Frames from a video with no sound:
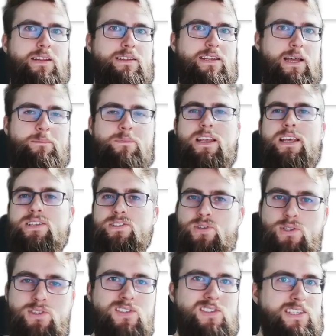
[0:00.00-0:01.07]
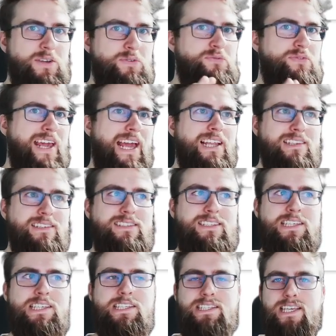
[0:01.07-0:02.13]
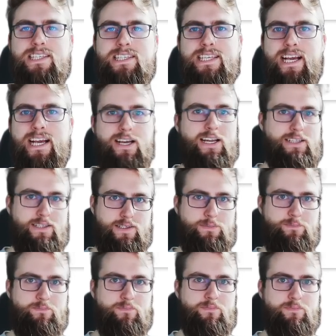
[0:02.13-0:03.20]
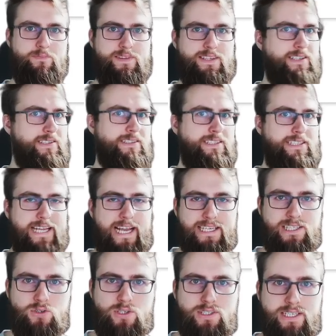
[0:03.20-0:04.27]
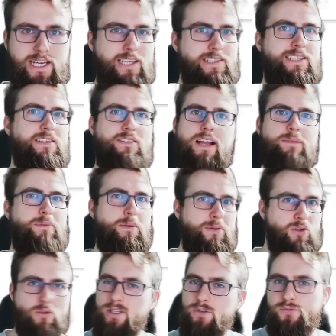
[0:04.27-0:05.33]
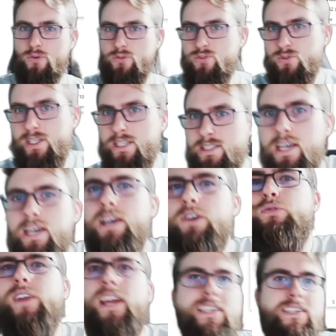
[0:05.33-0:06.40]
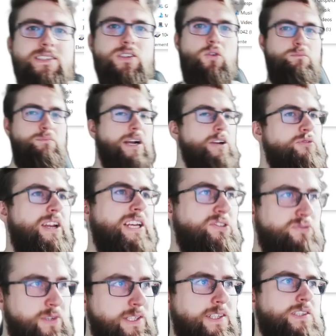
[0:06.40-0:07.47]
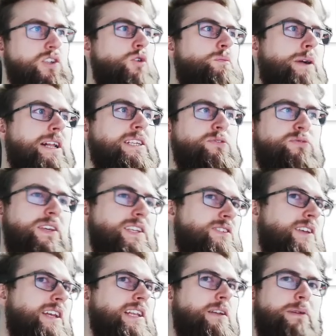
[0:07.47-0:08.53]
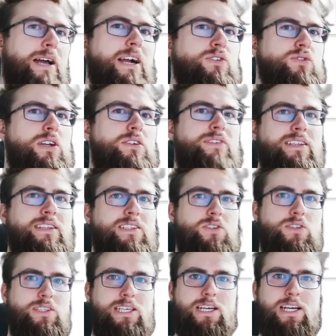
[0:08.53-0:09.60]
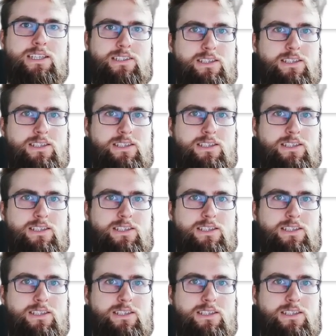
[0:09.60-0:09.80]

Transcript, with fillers: Ja, sonst werden die nicht erkannt. Das kann ich euch garantieren. Hat bei mir noch nie funktioniert. Vielleicht ist auch ein Bug, vielleicht wird das auch bald gefixt werden, aber aktuell werden die noch nicht erkannt.